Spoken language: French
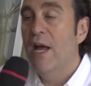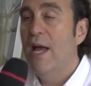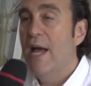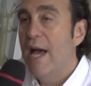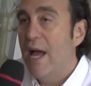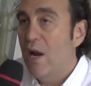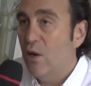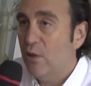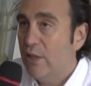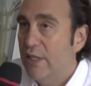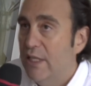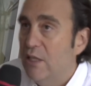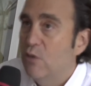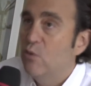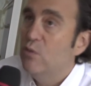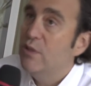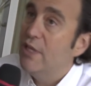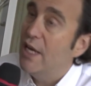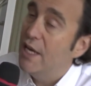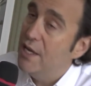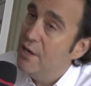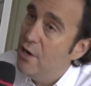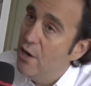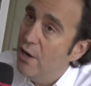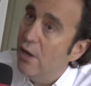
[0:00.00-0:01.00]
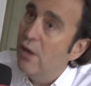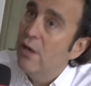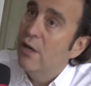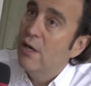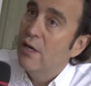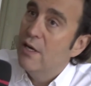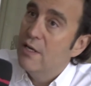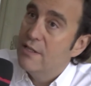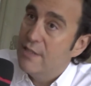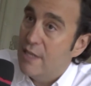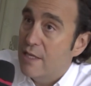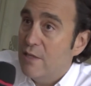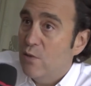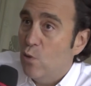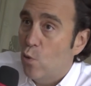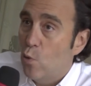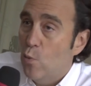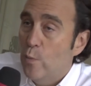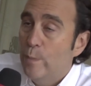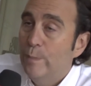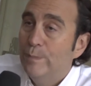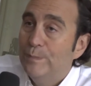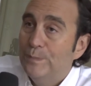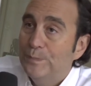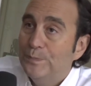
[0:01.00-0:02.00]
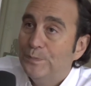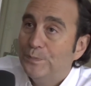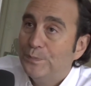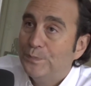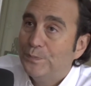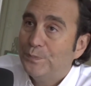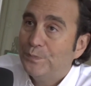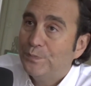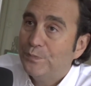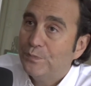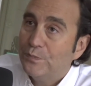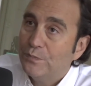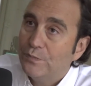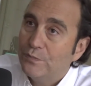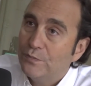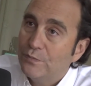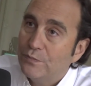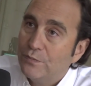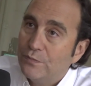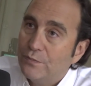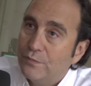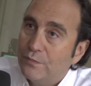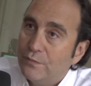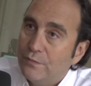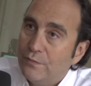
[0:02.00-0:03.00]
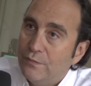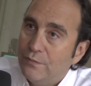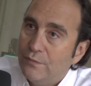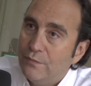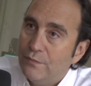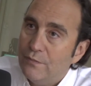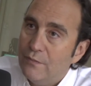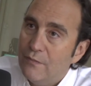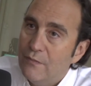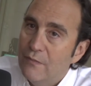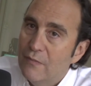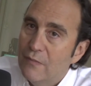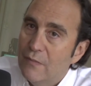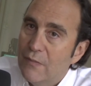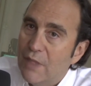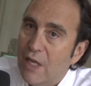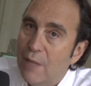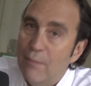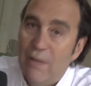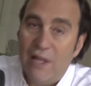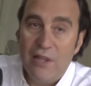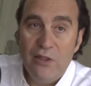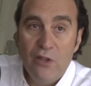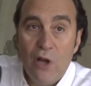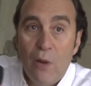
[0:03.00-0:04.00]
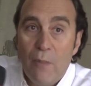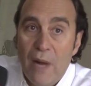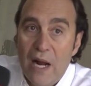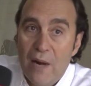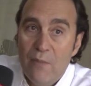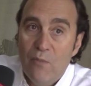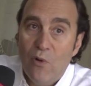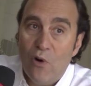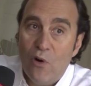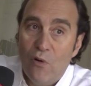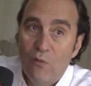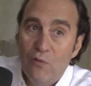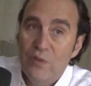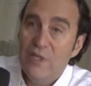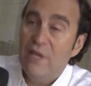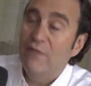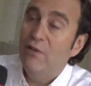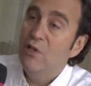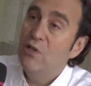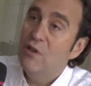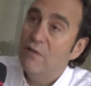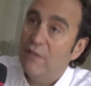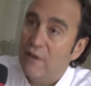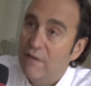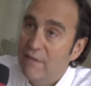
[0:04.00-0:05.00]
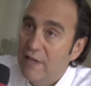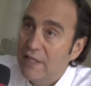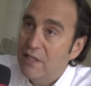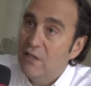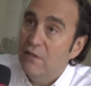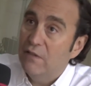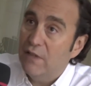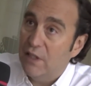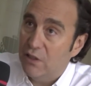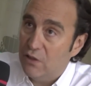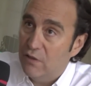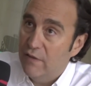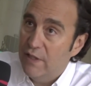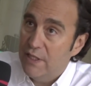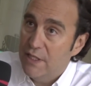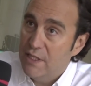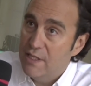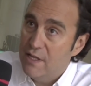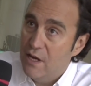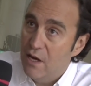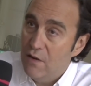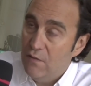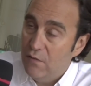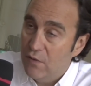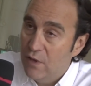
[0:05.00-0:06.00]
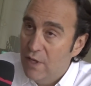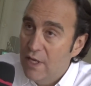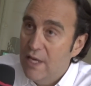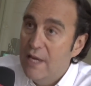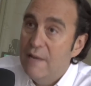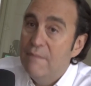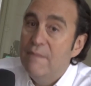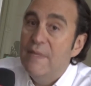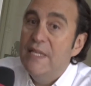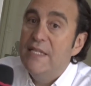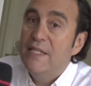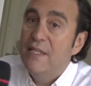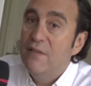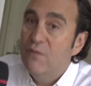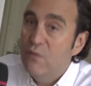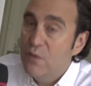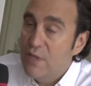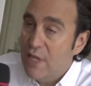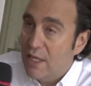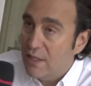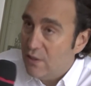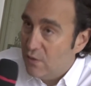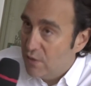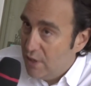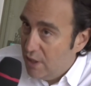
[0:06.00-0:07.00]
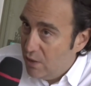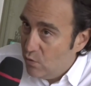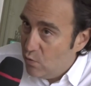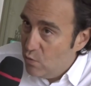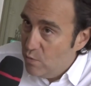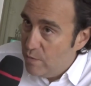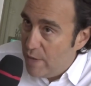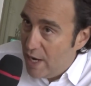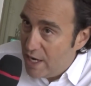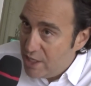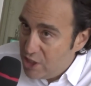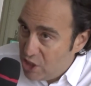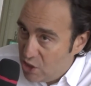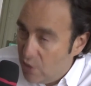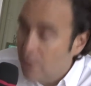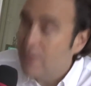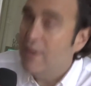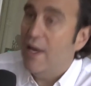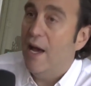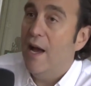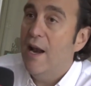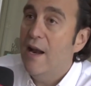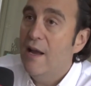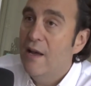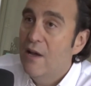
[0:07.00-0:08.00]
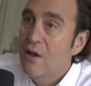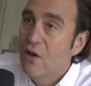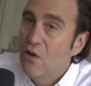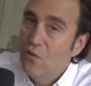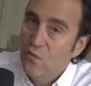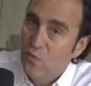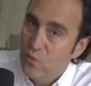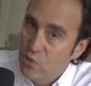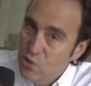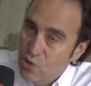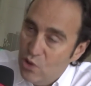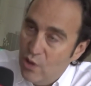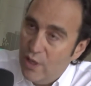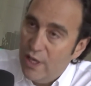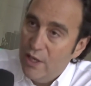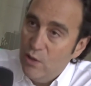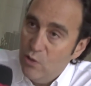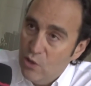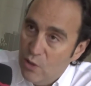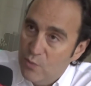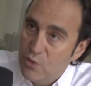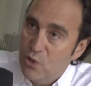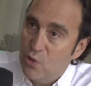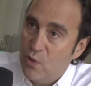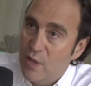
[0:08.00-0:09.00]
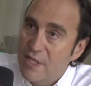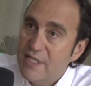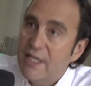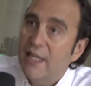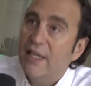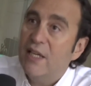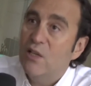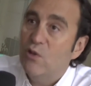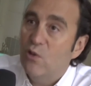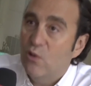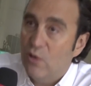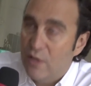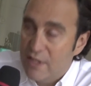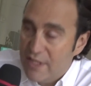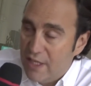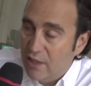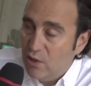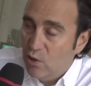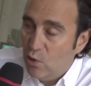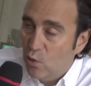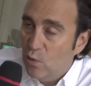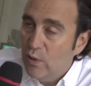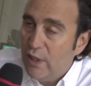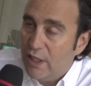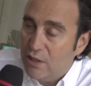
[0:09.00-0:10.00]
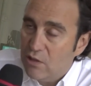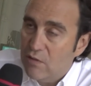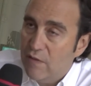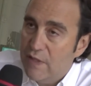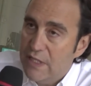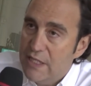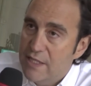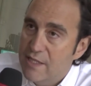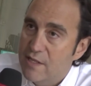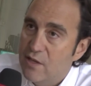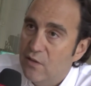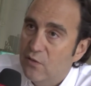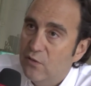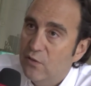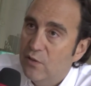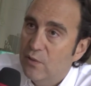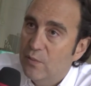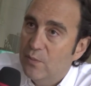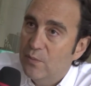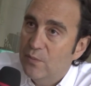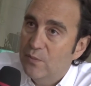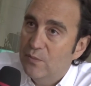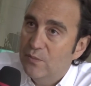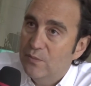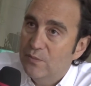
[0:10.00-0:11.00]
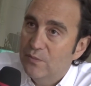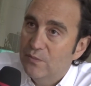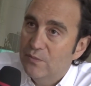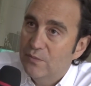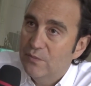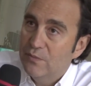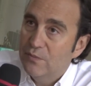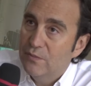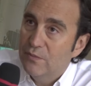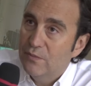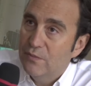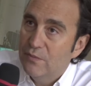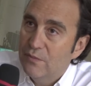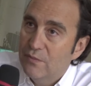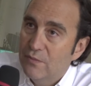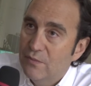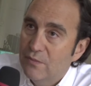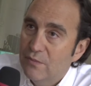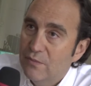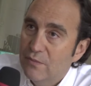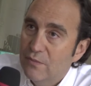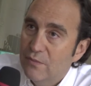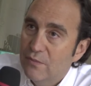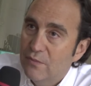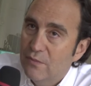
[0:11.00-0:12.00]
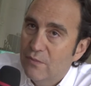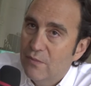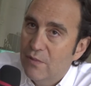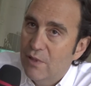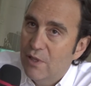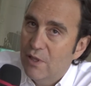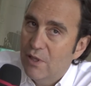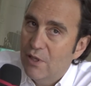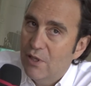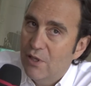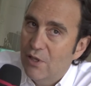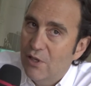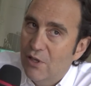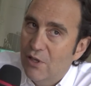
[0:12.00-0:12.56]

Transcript: alors qu'il coûte ailleurs 16 euros. Mais alors qui va payer quoi bah, normalement, vous avez une offre à 29,99, mais si vous êtes en dégroupage total, vous aurez une option à 5,99 Et là, on se rapproche plus de 40 euros presque.